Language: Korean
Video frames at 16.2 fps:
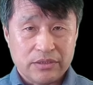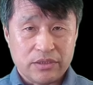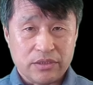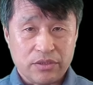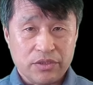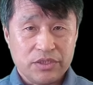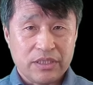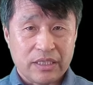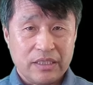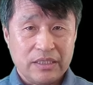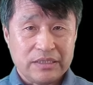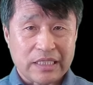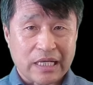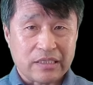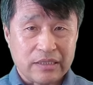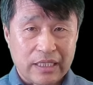
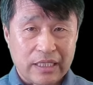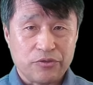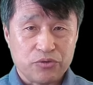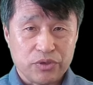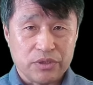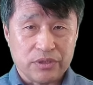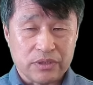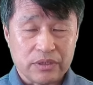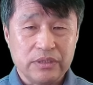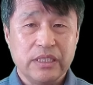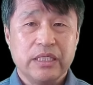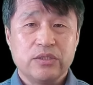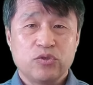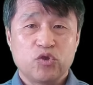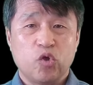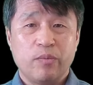러시아를 자극할 수 있는
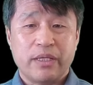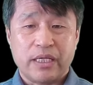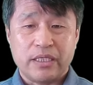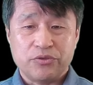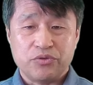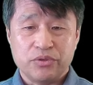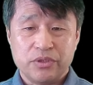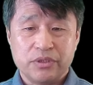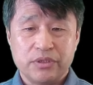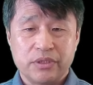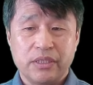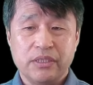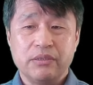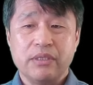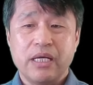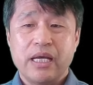도발할 수 있는
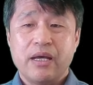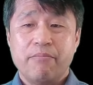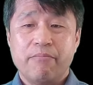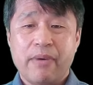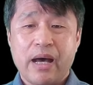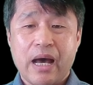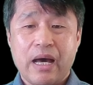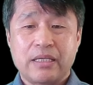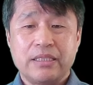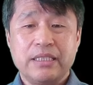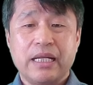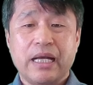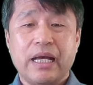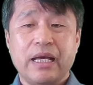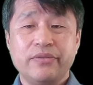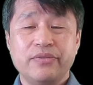그런
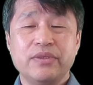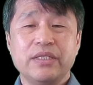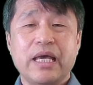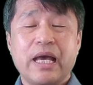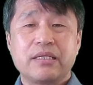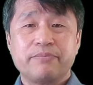말을 한